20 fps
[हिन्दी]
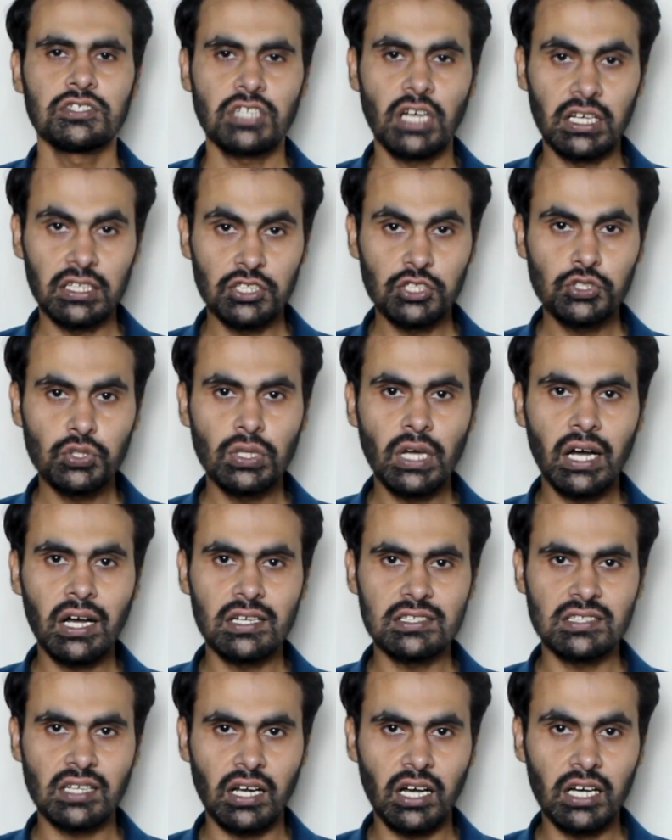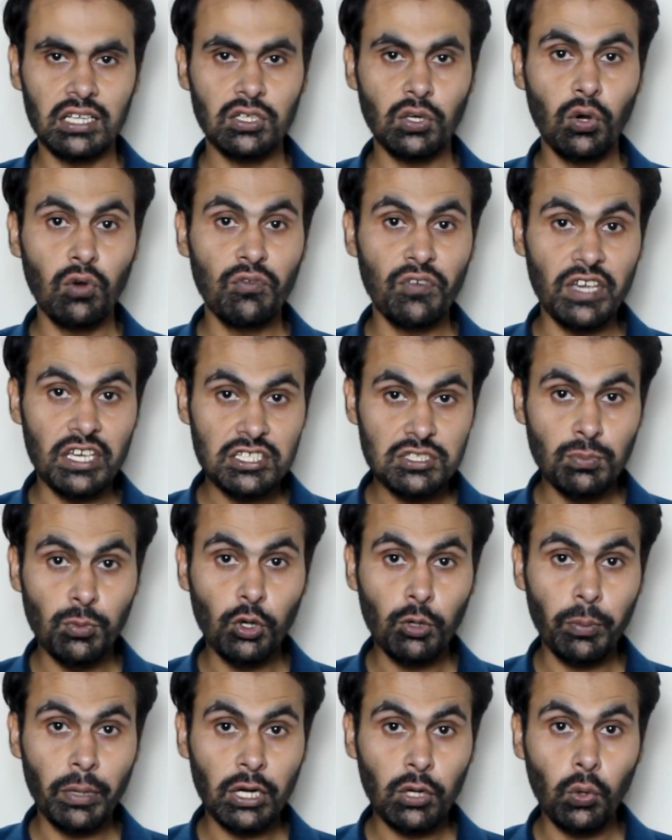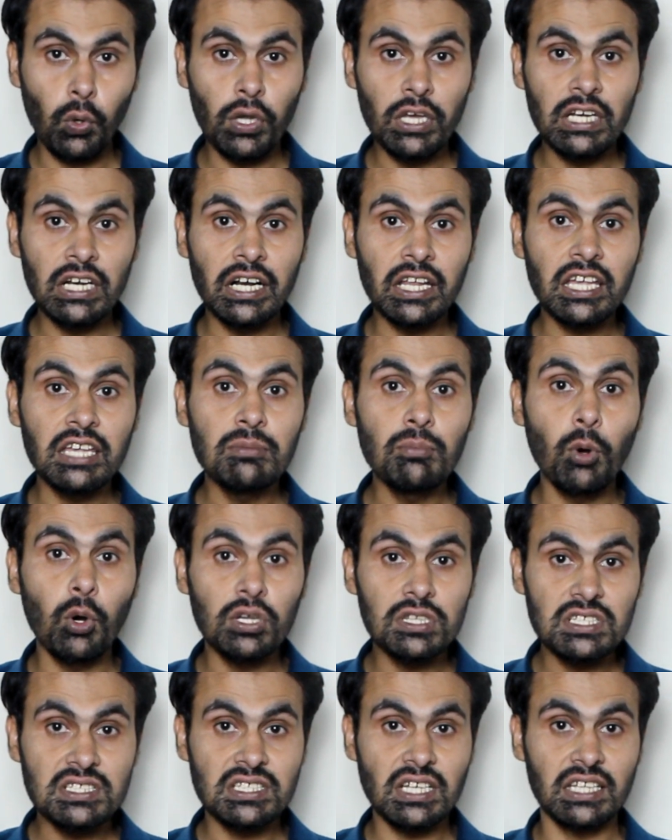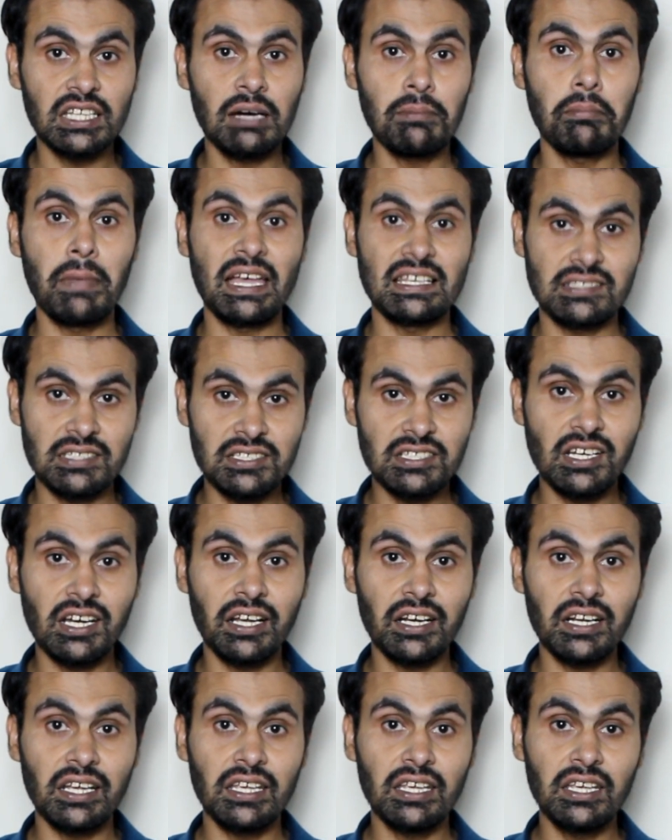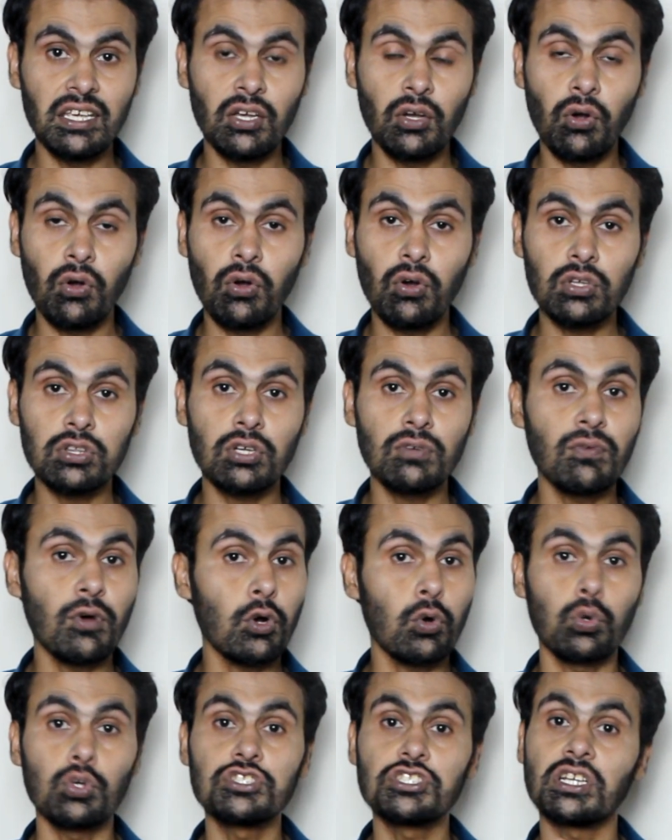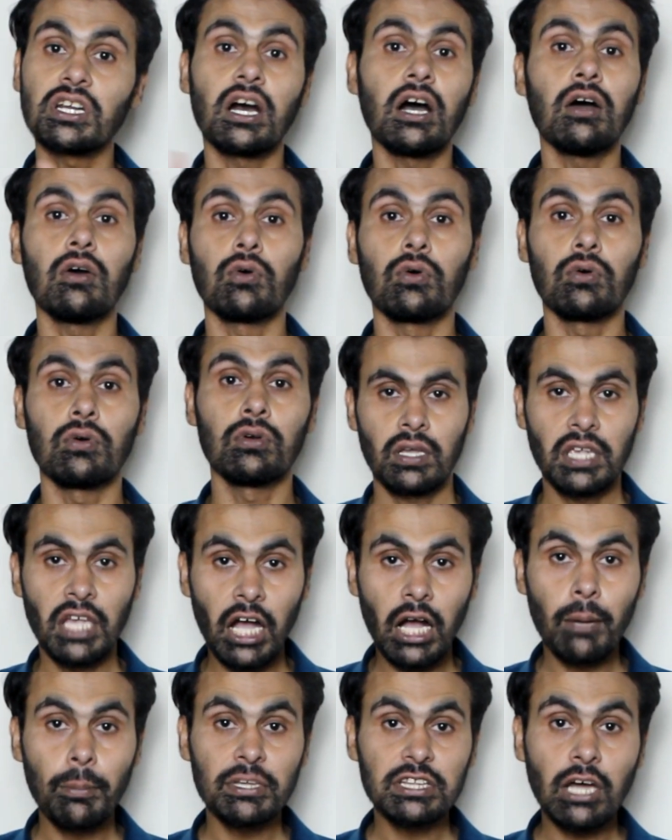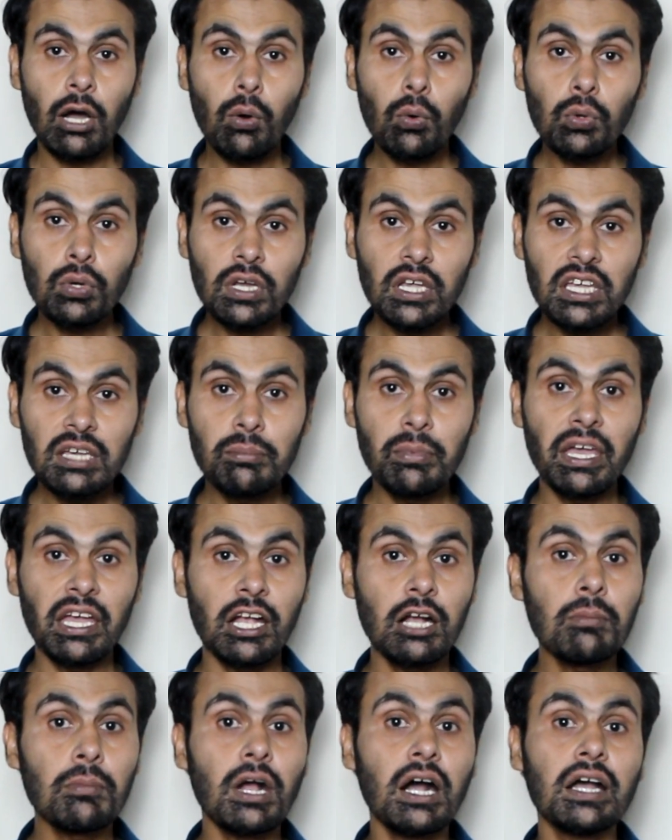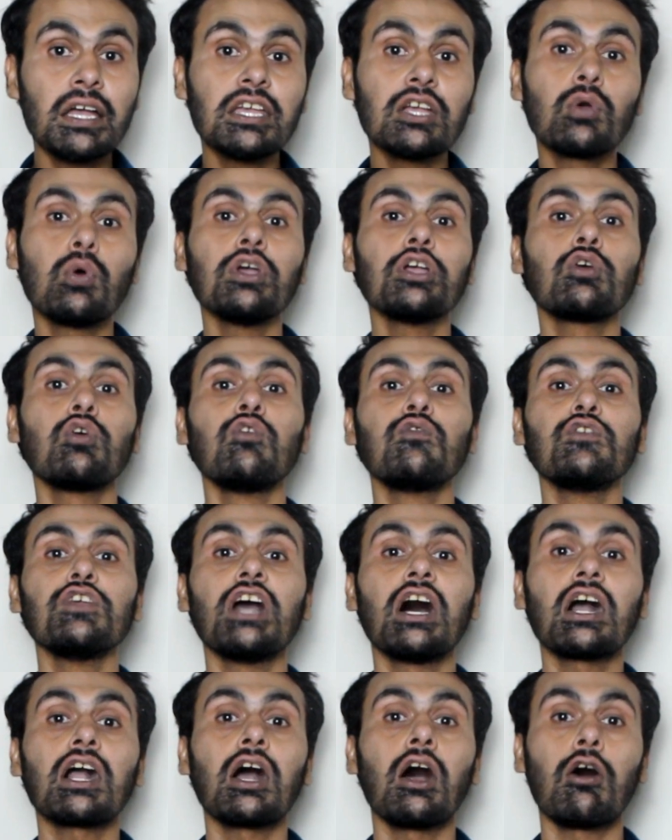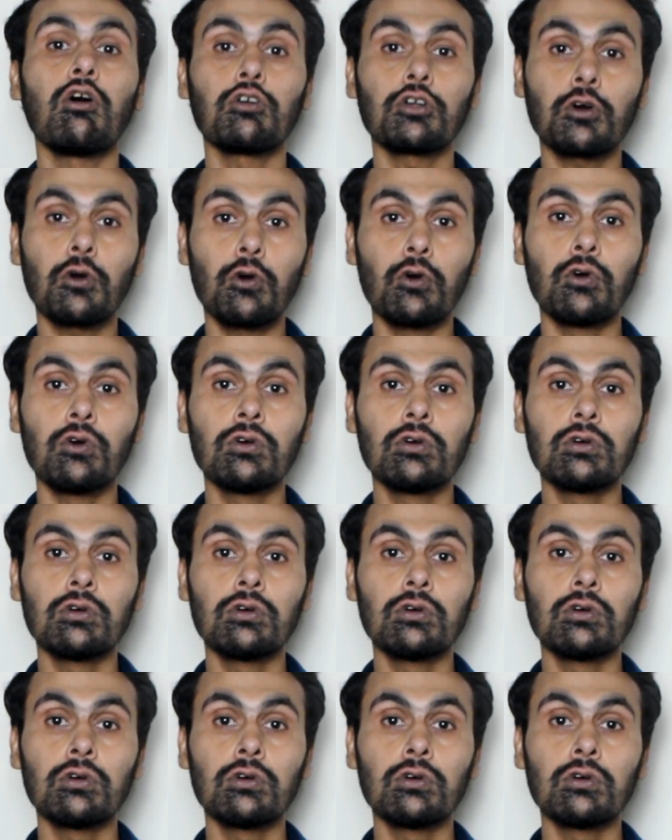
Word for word: शादीशुदा हजरात को फेसबुक पर कोई लड़की बहुत ही ज्यादा मैसेज कर रही हो तो वो खुश ना हो क्या पता उनकी बेगम का ही कोई खुफिया अकाउंट हो